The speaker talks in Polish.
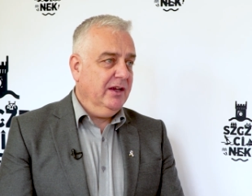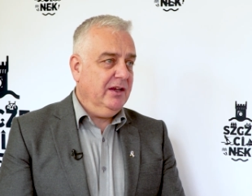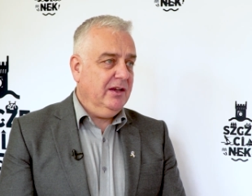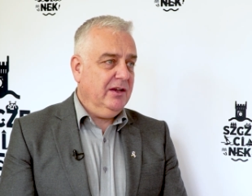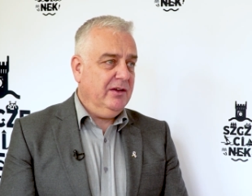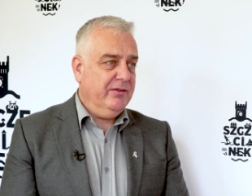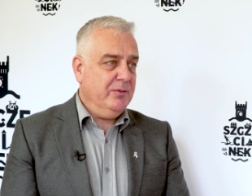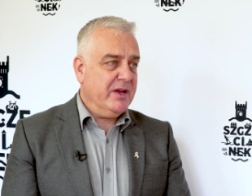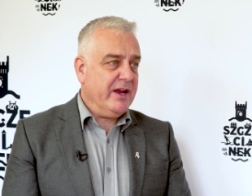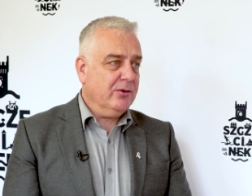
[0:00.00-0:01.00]
i, i
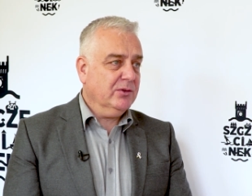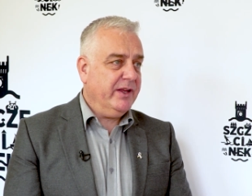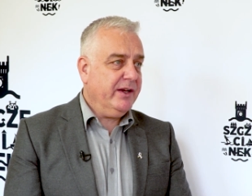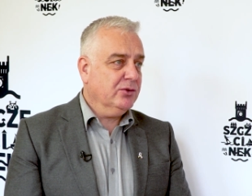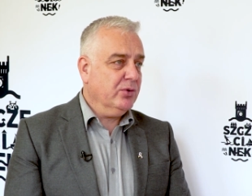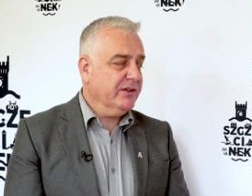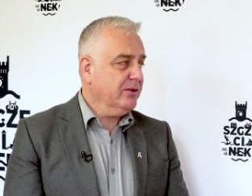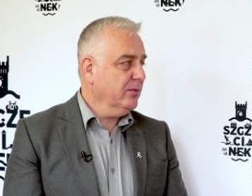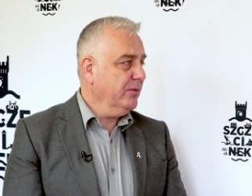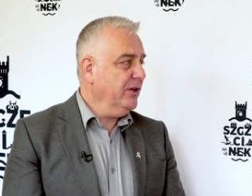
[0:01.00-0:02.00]
wybierają te, które
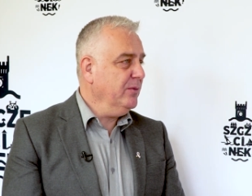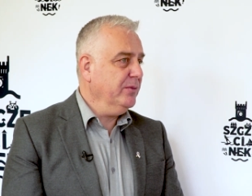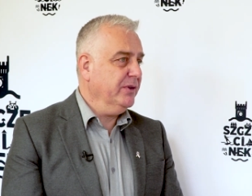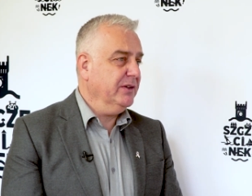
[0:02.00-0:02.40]
są im,